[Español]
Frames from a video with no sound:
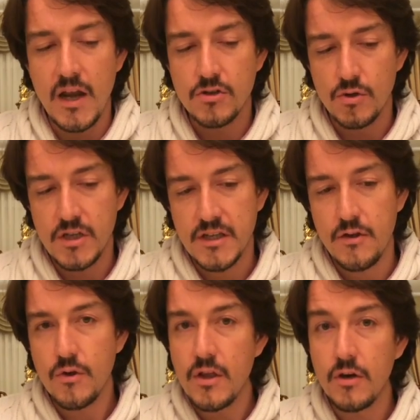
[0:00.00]
de las cosas
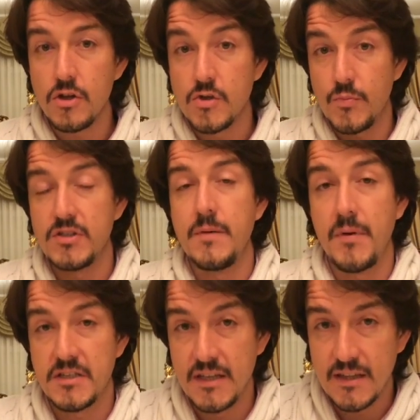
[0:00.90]
que yo digo después de
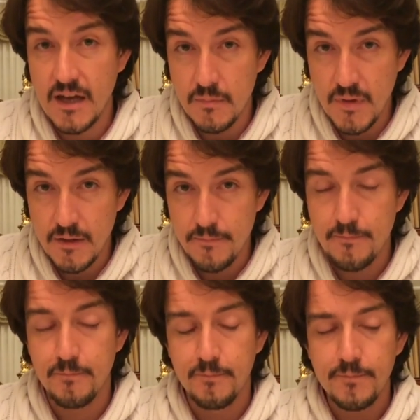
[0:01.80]
presentarme
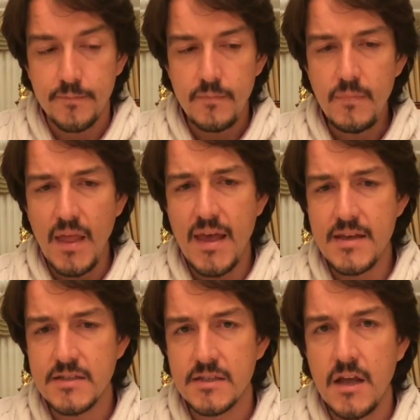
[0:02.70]

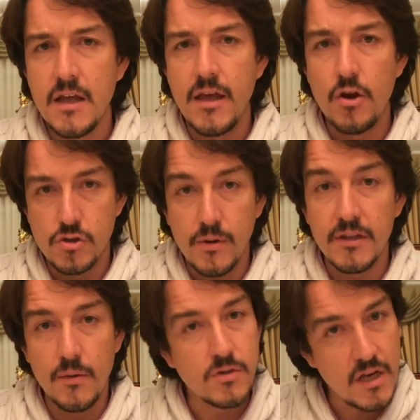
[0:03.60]
es, y los
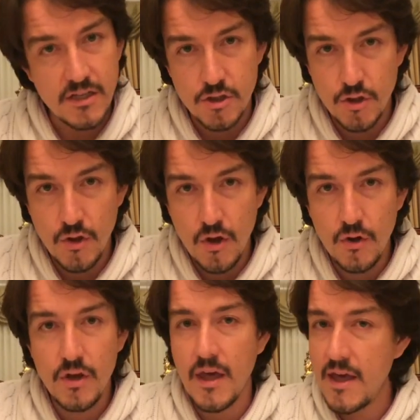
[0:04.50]
objetivos de la sesión de
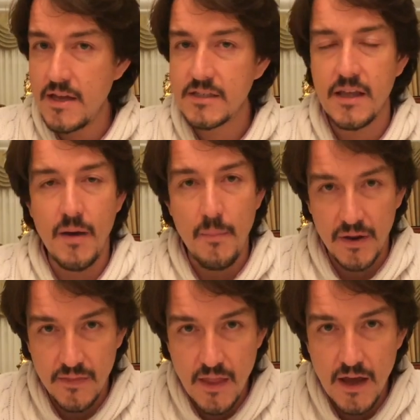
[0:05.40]
hoy es que
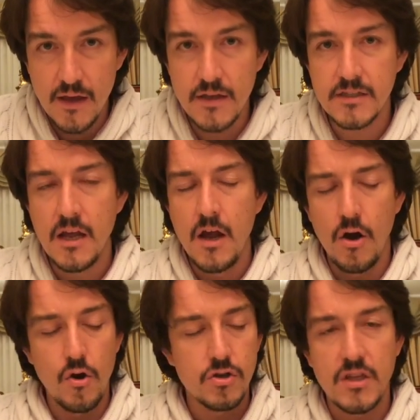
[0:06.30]
aprendáis
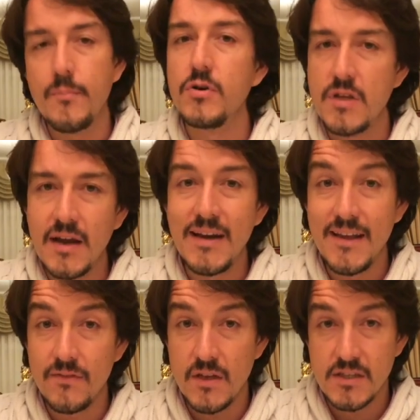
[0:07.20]
los tipos de
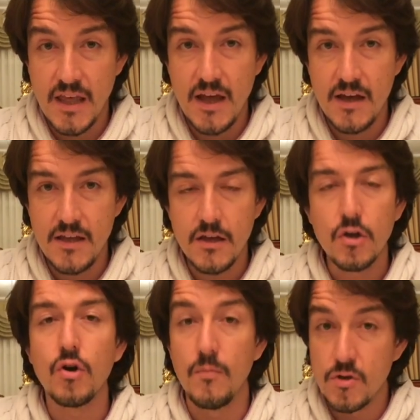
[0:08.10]
clientes que hay,
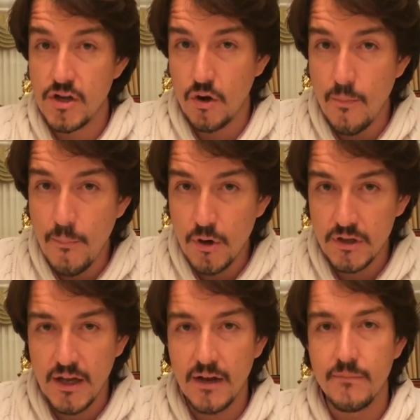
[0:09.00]
cómo se
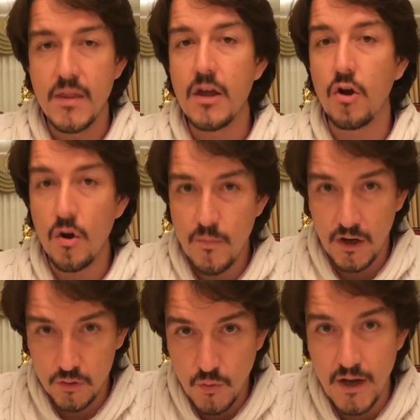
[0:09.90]
comportan y cómo
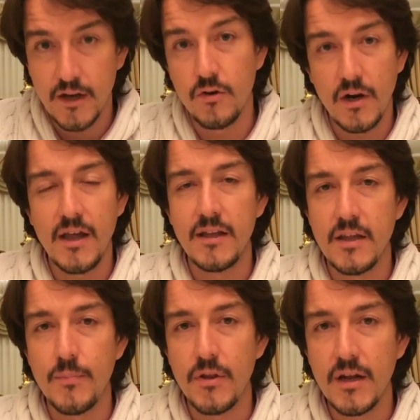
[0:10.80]
actuar con cada
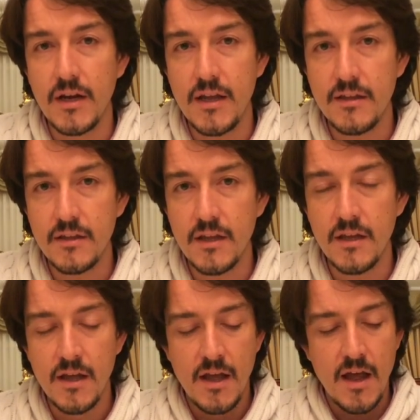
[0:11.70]
tipo de
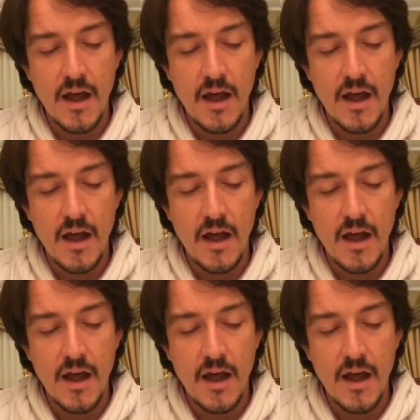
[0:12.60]
cliente,